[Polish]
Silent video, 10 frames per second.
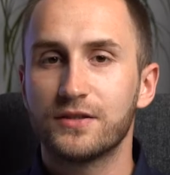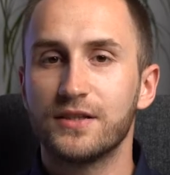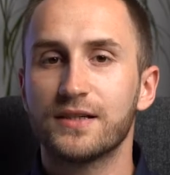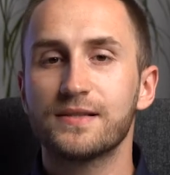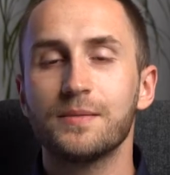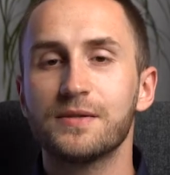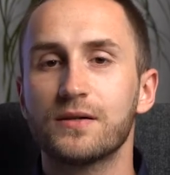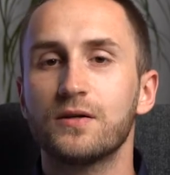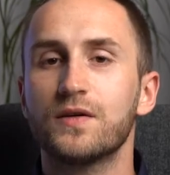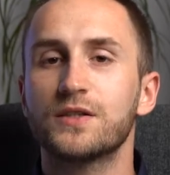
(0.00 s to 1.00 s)
gdzie chcemy
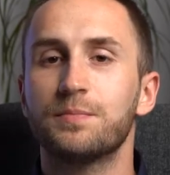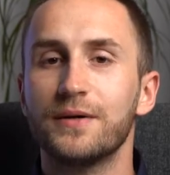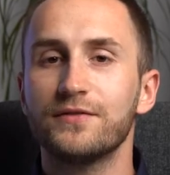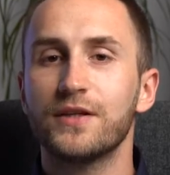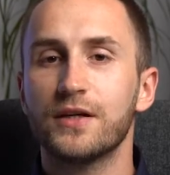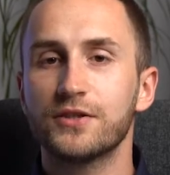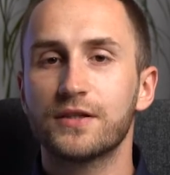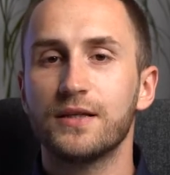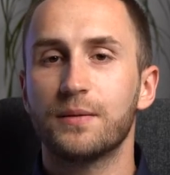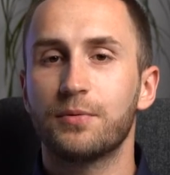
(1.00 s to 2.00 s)
zachować pewne
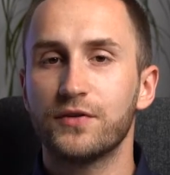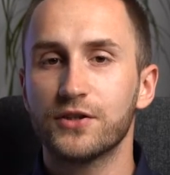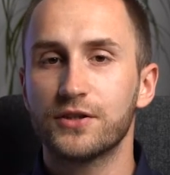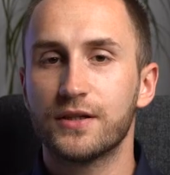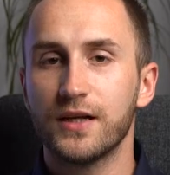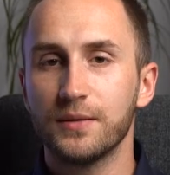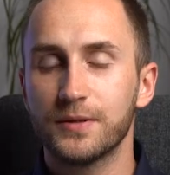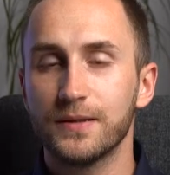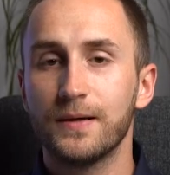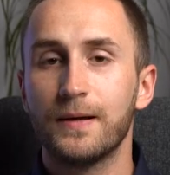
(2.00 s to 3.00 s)
resztki na powierzchni
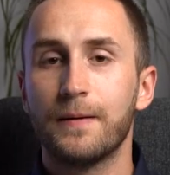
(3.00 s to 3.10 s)
gleby